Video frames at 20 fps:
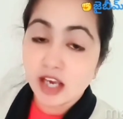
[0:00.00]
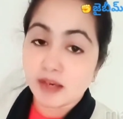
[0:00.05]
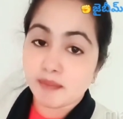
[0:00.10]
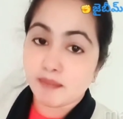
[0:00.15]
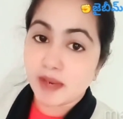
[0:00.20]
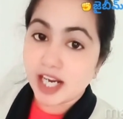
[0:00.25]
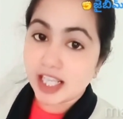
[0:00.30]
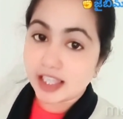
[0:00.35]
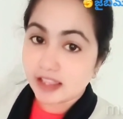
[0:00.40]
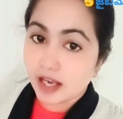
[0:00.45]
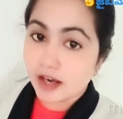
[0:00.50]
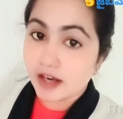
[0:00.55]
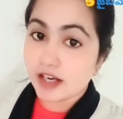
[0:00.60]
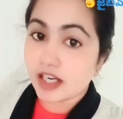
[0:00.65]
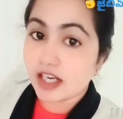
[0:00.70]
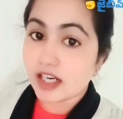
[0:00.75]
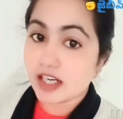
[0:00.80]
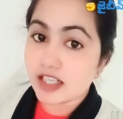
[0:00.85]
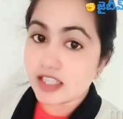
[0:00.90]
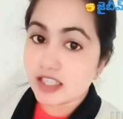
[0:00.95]
మన తండ్రి
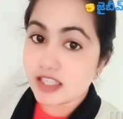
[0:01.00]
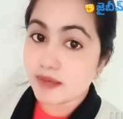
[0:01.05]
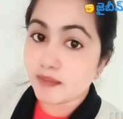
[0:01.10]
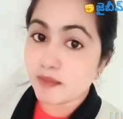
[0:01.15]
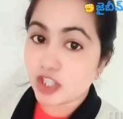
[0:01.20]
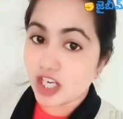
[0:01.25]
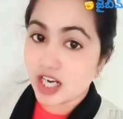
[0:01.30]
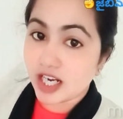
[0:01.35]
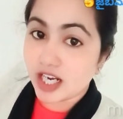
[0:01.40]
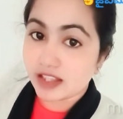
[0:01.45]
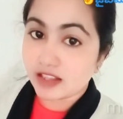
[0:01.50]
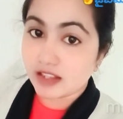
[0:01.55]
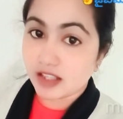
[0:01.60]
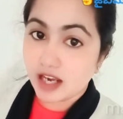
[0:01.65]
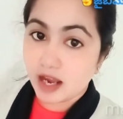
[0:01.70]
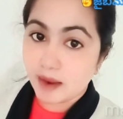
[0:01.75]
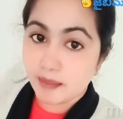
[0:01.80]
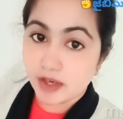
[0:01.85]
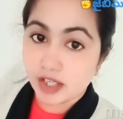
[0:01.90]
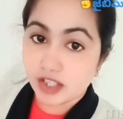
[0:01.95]
ఇక్కడి నుంచి మొదలైంది
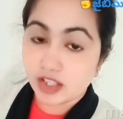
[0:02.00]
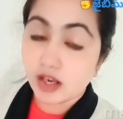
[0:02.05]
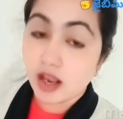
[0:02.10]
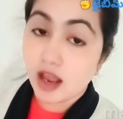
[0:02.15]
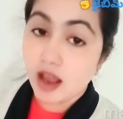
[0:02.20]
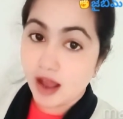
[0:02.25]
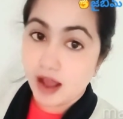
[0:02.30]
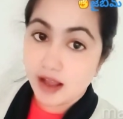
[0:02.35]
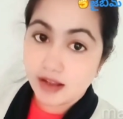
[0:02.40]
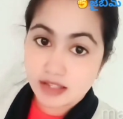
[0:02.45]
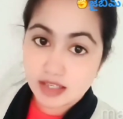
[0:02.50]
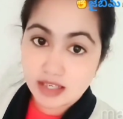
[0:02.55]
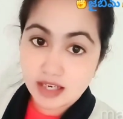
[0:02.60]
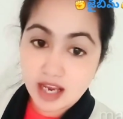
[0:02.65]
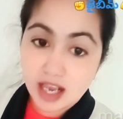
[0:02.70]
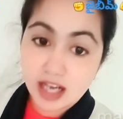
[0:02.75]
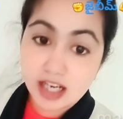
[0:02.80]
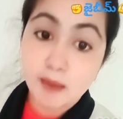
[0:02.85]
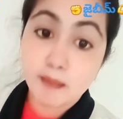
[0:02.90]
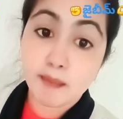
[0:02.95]
కాబట్టి ఆ
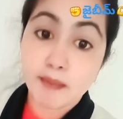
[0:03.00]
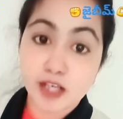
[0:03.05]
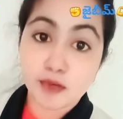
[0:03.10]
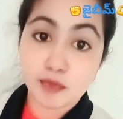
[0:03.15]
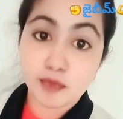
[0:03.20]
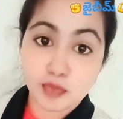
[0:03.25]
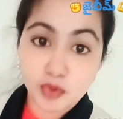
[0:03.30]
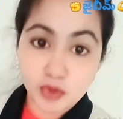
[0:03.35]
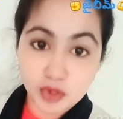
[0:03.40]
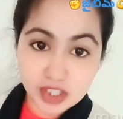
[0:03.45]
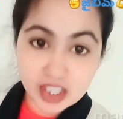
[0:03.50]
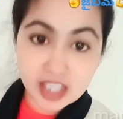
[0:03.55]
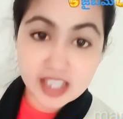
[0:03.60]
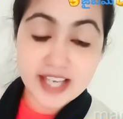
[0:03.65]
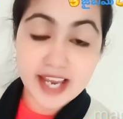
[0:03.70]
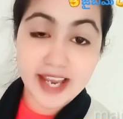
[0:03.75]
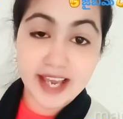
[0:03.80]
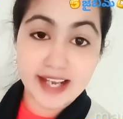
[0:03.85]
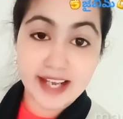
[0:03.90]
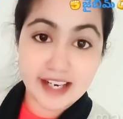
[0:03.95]
ఆశయాన్ని మనం పూర్తి
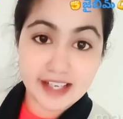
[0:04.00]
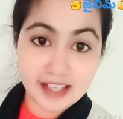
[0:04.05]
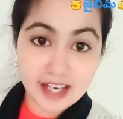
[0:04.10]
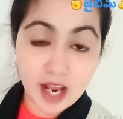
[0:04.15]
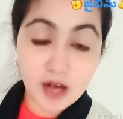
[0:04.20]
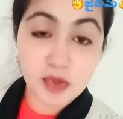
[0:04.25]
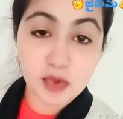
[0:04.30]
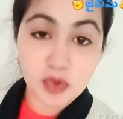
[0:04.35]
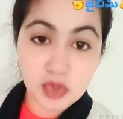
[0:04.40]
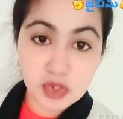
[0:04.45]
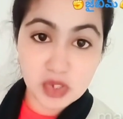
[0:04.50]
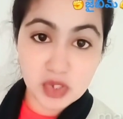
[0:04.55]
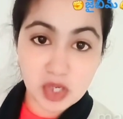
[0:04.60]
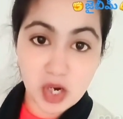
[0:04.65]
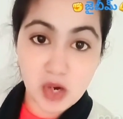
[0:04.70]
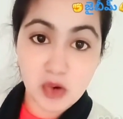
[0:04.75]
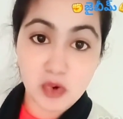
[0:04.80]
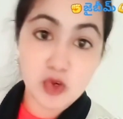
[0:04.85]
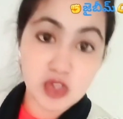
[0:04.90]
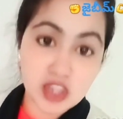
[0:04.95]
చేయాలని
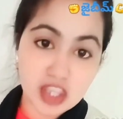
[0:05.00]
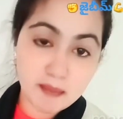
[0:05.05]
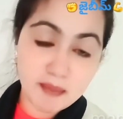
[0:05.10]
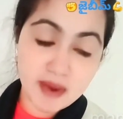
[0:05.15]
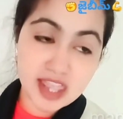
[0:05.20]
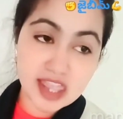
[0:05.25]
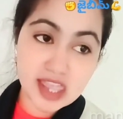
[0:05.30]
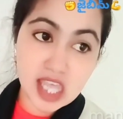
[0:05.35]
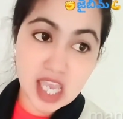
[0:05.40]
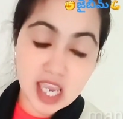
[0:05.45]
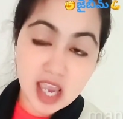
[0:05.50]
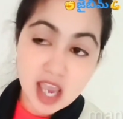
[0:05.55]
అనుకుంటున్నాను కొంతమంది